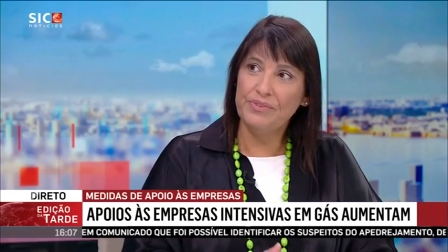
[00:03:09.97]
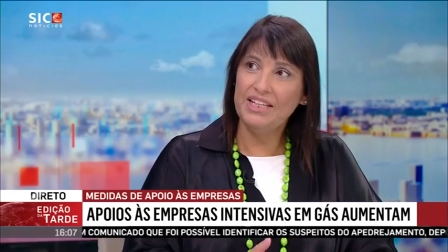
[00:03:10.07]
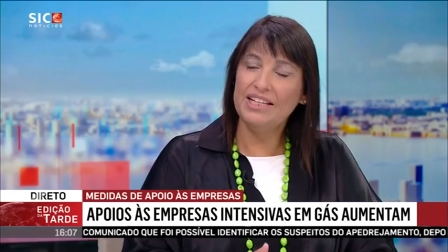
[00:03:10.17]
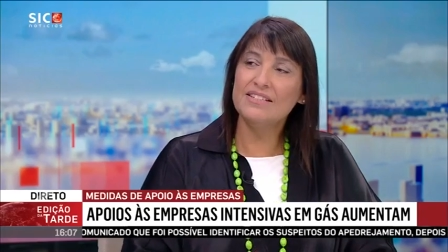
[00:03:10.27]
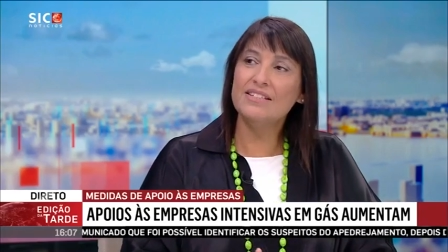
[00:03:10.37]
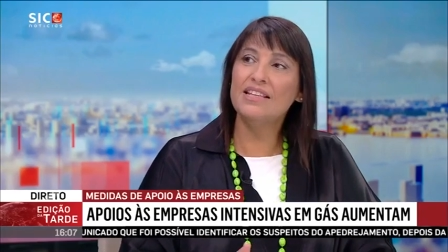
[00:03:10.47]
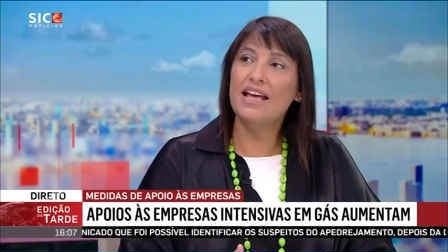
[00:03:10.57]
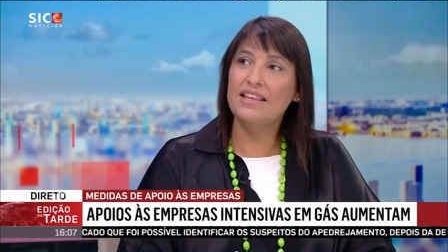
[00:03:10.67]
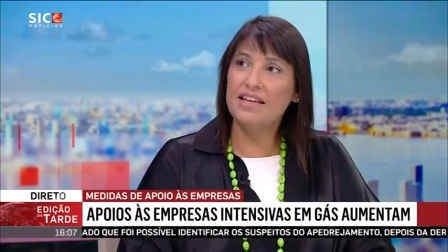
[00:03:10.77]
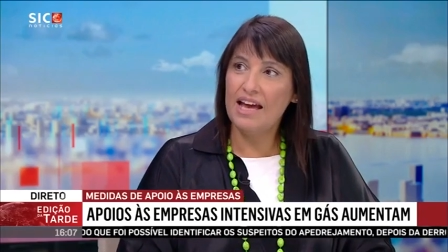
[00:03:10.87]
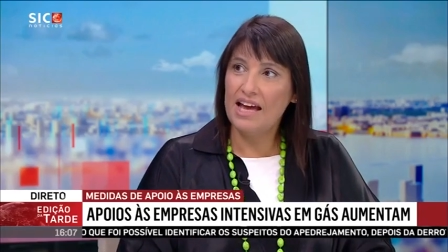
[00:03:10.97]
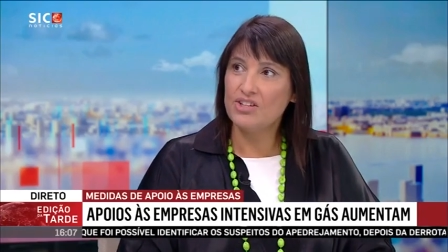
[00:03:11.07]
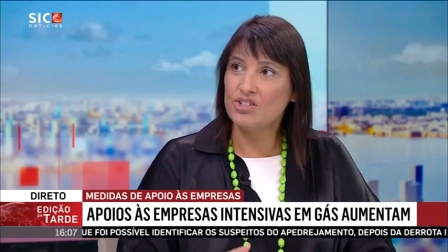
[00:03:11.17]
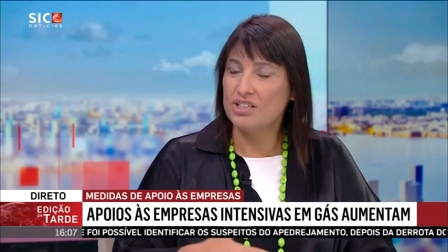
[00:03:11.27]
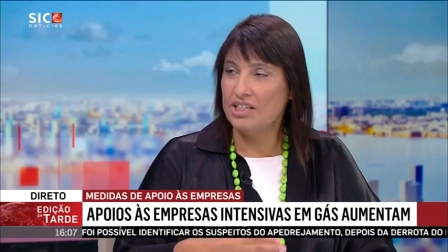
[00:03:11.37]
de eletricidade e
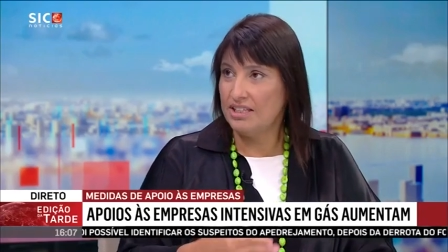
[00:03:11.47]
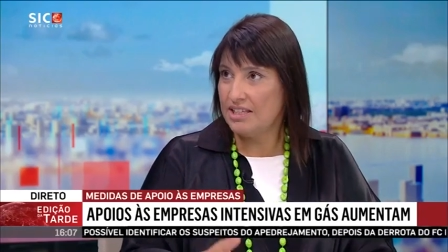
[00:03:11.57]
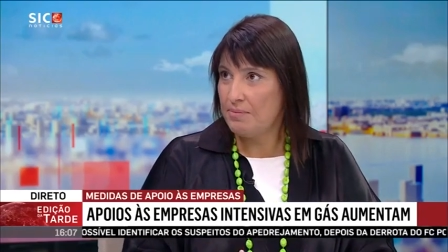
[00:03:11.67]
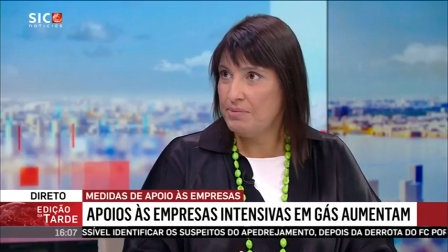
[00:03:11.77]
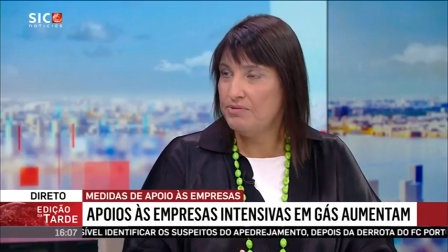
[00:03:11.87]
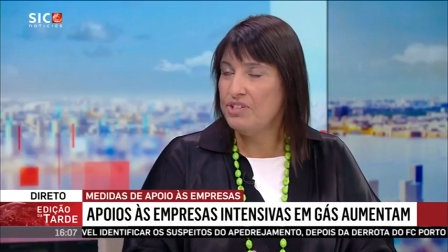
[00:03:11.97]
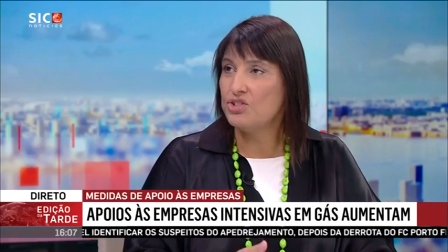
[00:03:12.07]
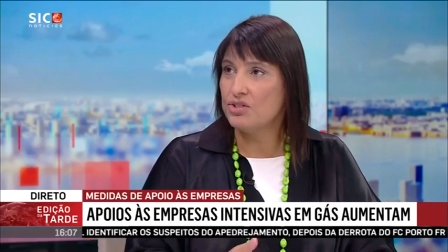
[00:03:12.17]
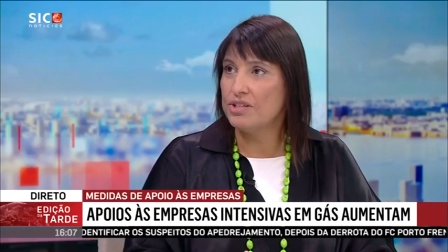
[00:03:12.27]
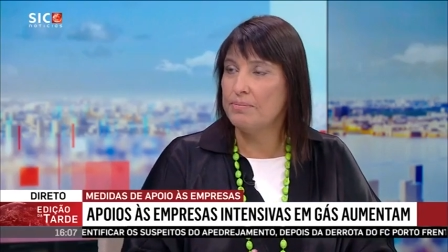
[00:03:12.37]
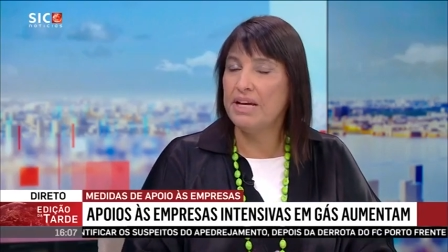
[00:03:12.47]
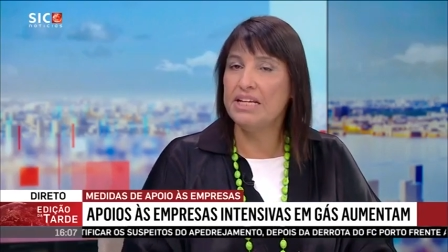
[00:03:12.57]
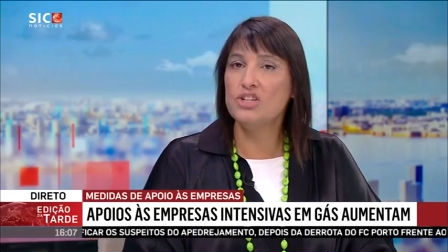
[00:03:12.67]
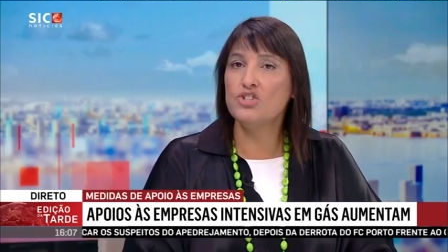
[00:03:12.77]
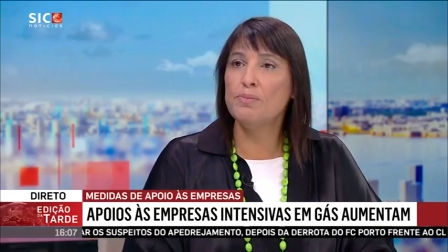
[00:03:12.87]
gás que está previsto também
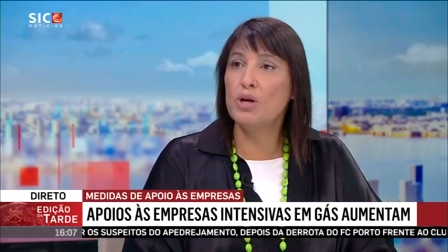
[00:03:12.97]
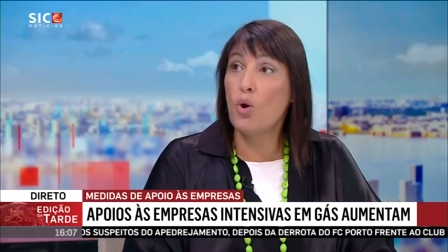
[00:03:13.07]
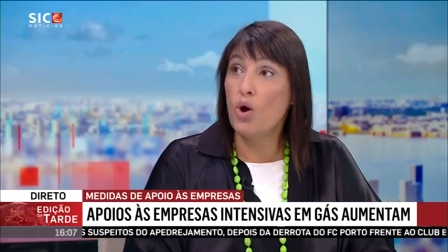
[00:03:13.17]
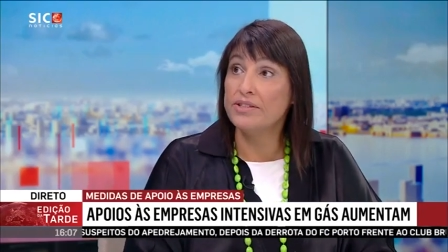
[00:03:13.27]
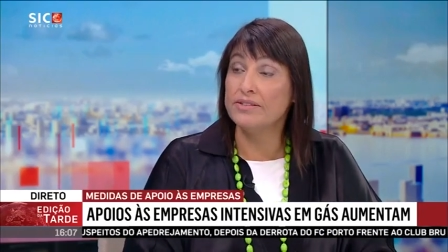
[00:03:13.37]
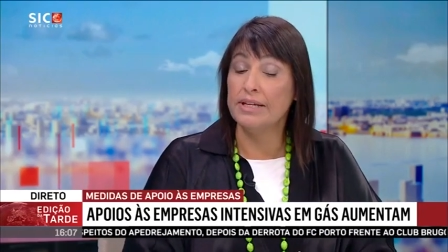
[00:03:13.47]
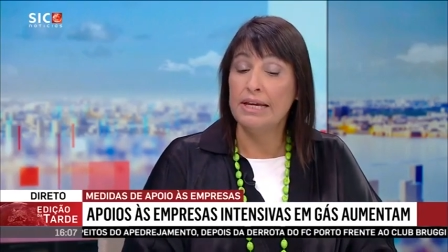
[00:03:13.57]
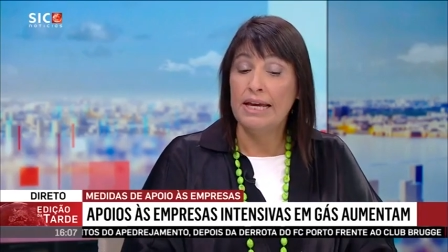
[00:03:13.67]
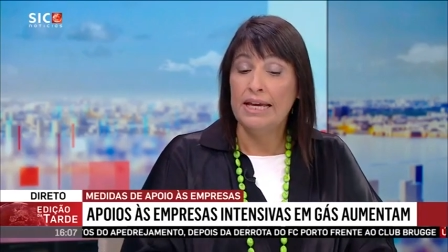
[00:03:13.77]
neste pacote